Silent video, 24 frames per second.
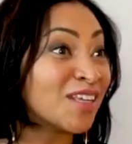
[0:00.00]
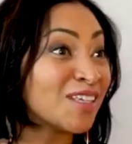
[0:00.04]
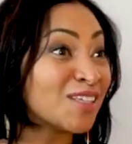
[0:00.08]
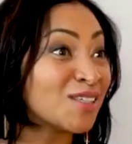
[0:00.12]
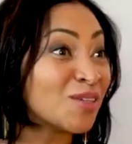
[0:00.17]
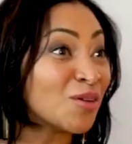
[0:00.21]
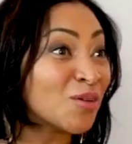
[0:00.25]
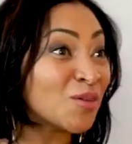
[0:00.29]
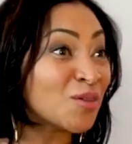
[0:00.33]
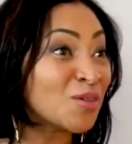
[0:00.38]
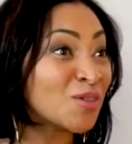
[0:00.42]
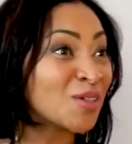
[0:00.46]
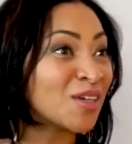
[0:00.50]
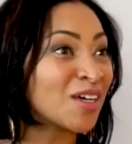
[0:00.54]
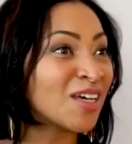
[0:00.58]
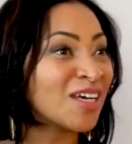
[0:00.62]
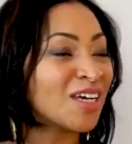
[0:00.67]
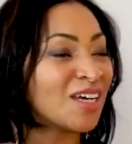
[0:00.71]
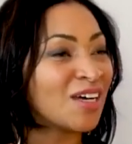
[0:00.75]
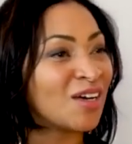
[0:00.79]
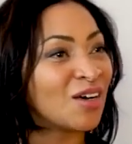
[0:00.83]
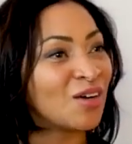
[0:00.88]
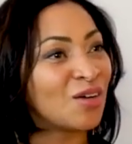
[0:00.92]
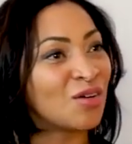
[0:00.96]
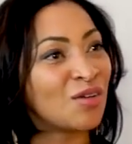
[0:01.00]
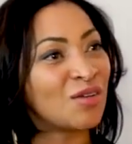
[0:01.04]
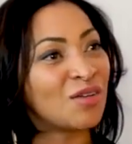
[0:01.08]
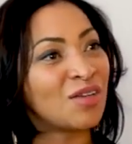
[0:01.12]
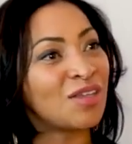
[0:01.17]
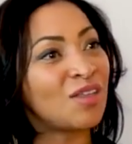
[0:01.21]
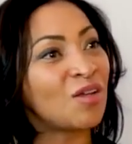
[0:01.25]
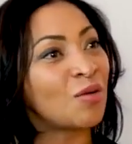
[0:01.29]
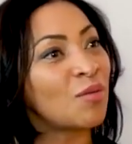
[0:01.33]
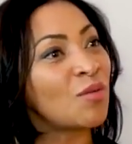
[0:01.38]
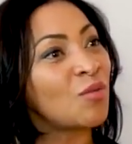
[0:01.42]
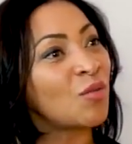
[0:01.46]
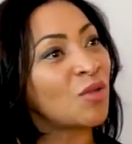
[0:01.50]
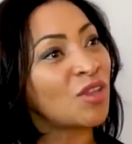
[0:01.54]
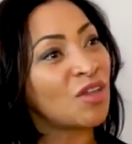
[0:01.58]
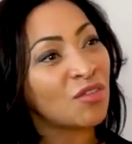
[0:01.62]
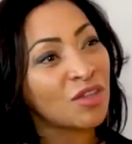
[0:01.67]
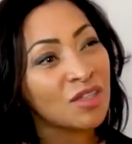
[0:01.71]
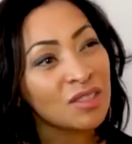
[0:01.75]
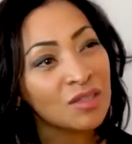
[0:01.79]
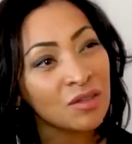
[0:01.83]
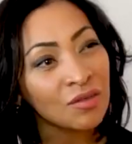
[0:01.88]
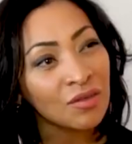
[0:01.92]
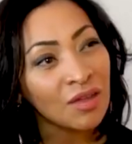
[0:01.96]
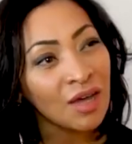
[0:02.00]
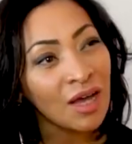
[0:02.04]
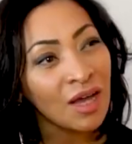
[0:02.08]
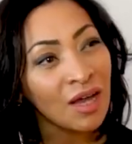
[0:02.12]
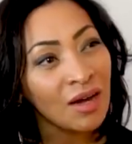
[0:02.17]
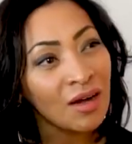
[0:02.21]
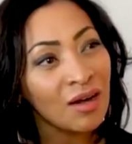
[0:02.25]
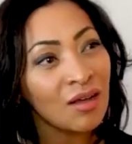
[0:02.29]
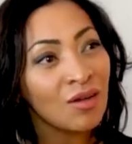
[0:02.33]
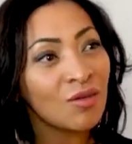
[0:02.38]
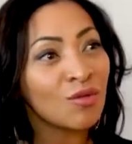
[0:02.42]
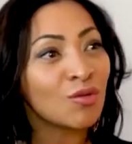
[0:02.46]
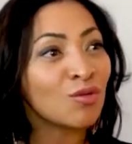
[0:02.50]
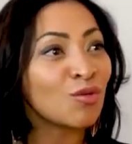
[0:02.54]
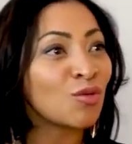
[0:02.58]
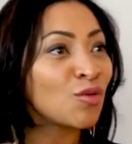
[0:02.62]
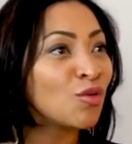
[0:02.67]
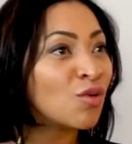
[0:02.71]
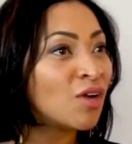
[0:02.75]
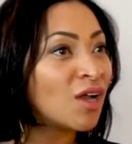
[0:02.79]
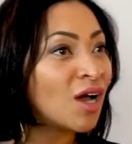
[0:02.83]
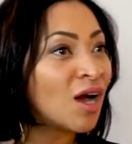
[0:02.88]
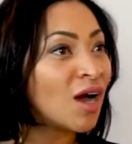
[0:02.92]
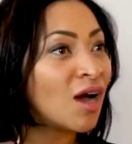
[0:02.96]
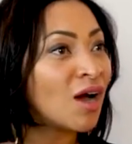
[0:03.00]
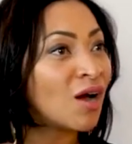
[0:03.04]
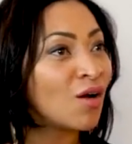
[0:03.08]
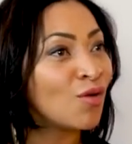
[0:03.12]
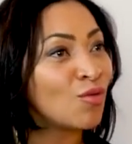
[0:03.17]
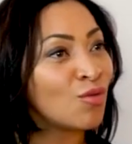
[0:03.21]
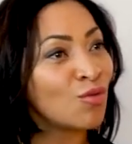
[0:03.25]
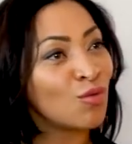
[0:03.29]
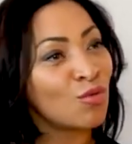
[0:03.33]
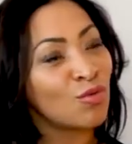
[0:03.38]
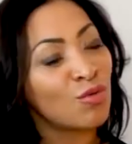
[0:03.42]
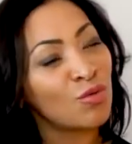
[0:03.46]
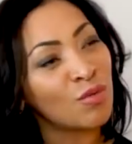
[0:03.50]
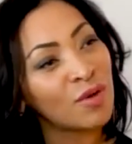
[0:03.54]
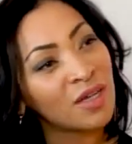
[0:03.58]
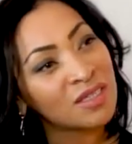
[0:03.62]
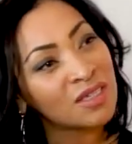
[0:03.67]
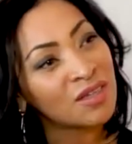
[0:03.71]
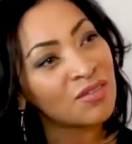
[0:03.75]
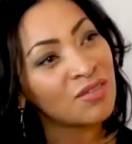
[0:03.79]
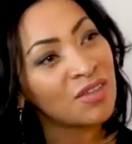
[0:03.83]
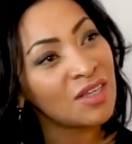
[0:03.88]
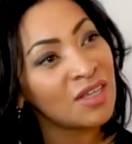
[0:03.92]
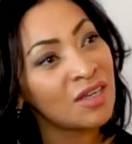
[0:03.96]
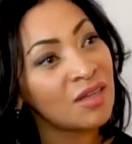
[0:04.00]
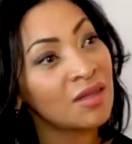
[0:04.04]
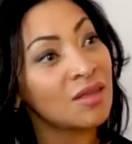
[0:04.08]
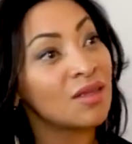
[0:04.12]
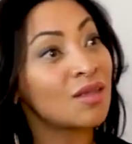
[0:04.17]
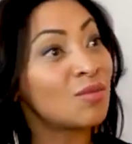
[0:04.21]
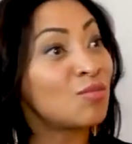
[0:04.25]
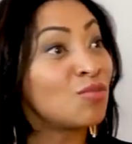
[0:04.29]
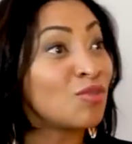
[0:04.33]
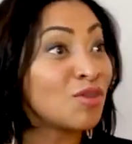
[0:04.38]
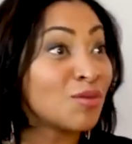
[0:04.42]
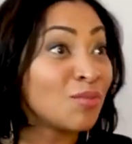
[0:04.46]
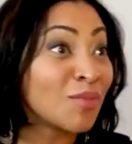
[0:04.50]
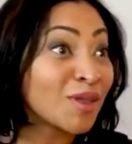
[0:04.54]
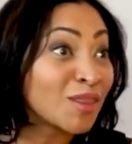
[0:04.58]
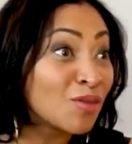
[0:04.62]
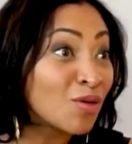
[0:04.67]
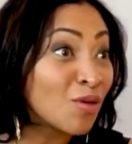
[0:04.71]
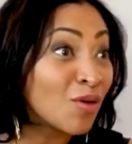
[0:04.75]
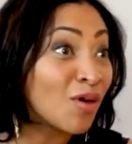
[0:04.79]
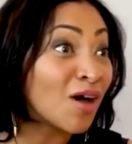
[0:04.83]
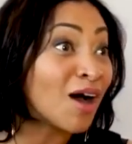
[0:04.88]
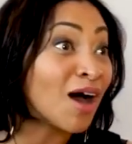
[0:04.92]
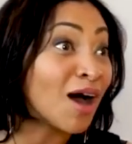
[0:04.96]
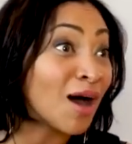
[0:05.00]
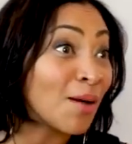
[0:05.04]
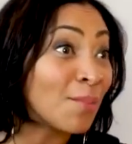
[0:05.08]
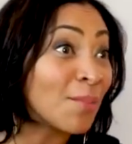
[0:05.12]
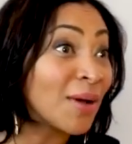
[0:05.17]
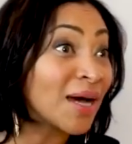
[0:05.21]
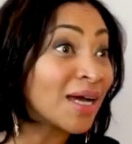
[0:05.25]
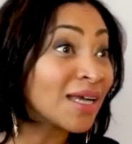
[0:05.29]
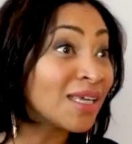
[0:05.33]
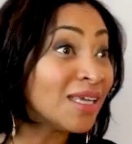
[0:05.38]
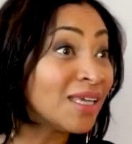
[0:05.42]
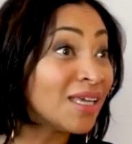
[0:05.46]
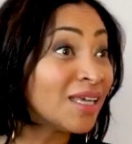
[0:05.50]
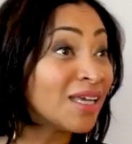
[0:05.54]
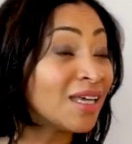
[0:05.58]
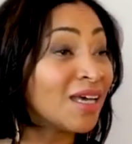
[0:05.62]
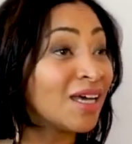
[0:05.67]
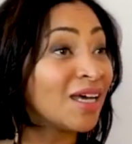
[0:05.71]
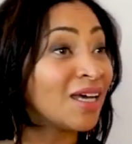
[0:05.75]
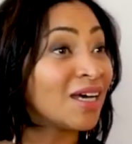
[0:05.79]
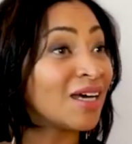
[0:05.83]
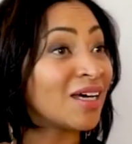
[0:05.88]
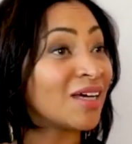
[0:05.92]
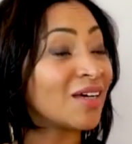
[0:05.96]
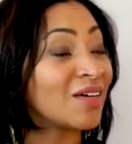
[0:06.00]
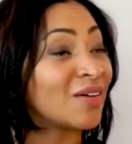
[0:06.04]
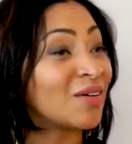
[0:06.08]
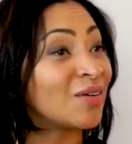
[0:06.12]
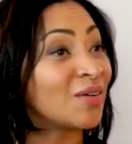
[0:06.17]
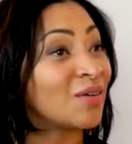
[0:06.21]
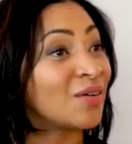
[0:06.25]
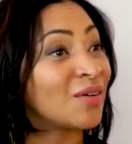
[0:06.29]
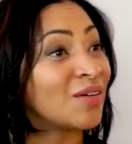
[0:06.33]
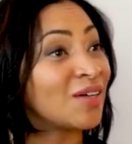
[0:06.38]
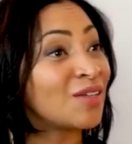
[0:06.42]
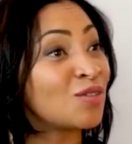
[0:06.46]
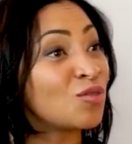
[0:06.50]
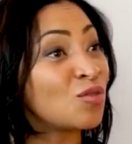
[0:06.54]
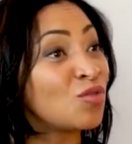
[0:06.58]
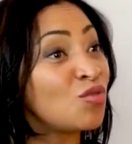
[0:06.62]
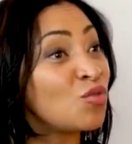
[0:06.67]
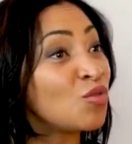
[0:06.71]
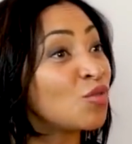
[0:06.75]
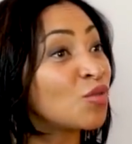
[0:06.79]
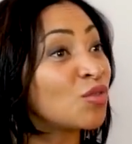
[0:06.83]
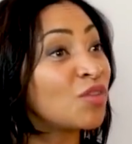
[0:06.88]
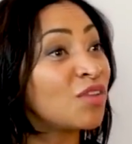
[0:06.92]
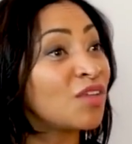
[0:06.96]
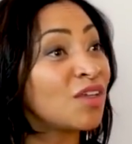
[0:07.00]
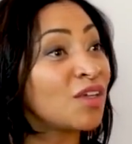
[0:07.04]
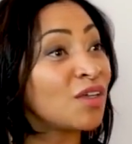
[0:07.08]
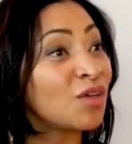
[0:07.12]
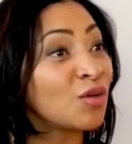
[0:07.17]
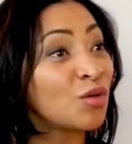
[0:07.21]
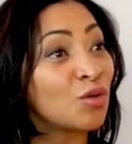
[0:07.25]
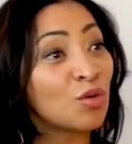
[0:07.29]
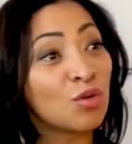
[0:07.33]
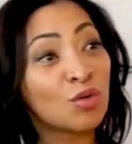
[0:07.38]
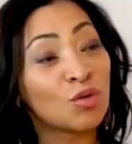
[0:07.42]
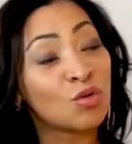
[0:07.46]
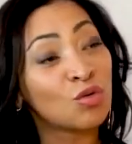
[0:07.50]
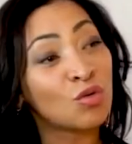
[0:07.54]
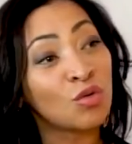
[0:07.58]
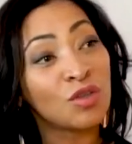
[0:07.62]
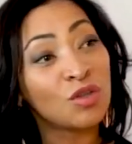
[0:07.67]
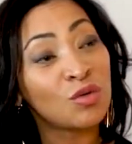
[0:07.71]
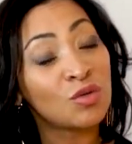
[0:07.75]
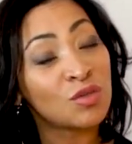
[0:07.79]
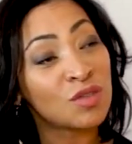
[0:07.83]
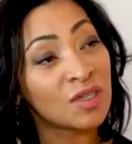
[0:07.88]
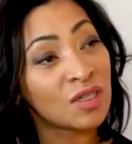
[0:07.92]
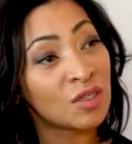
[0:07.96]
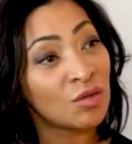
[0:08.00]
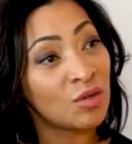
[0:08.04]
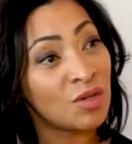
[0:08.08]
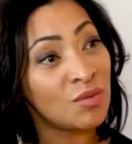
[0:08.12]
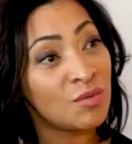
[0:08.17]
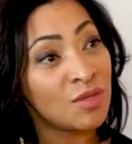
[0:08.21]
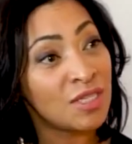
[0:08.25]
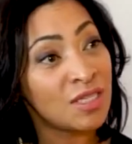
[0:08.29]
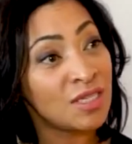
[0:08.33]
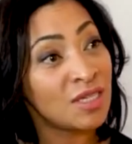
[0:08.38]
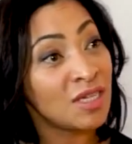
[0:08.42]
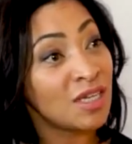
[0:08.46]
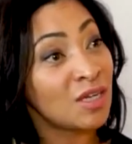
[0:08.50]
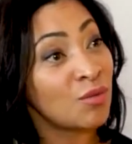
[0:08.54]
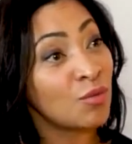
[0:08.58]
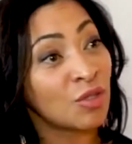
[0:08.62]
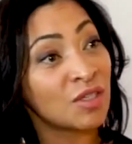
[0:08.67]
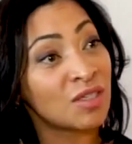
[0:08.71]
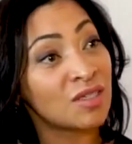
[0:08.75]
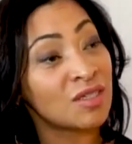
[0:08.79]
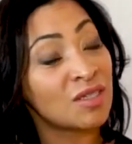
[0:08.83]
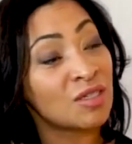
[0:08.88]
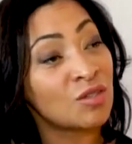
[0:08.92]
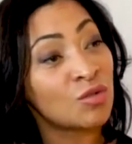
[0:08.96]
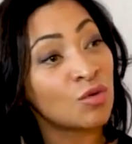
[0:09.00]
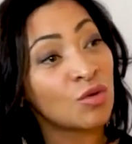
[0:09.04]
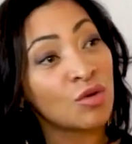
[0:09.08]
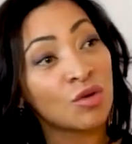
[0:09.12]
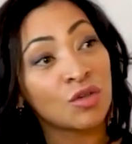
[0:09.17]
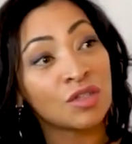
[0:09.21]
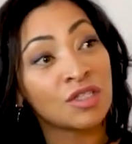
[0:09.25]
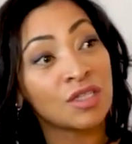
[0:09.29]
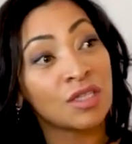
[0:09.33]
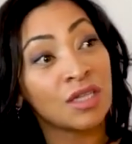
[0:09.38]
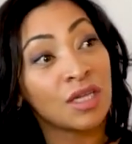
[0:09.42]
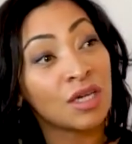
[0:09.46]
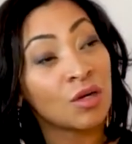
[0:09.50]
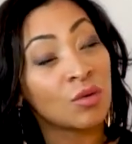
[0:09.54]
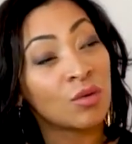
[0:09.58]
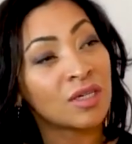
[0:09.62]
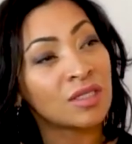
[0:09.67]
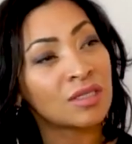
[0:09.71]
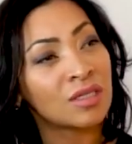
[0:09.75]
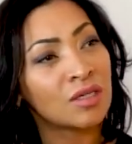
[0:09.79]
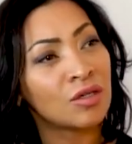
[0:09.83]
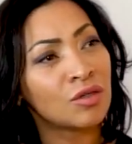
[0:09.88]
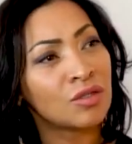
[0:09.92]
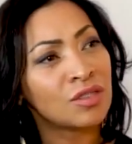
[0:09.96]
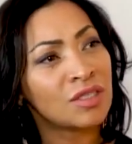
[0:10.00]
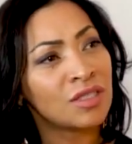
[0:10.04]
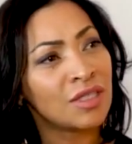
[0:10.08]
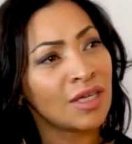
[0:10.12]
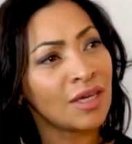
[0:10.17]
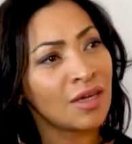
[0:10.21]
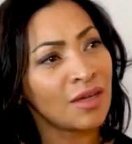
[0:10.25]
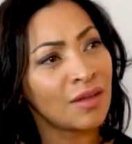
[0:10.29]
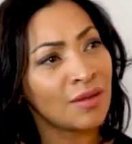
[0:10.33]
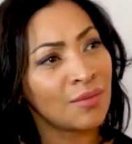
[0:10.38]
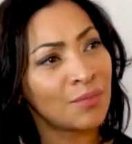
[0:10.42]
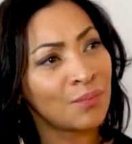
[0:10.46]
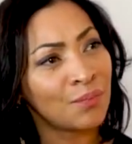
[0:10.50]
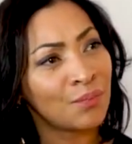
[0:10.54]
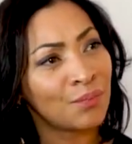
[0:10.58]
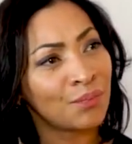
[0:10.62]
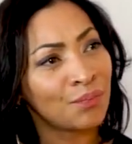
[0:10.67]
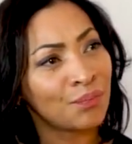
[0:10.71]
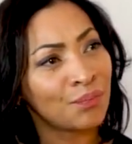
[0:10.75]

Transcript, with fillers: convalescence, énormément en Afrique centrale, en Angola, au Congo-Brazzaville, et puis maintenant à Paris. Est-ce que vous comptez retourner au sein de l'hémicycle pour des sessions ordinaires ou extraordinaires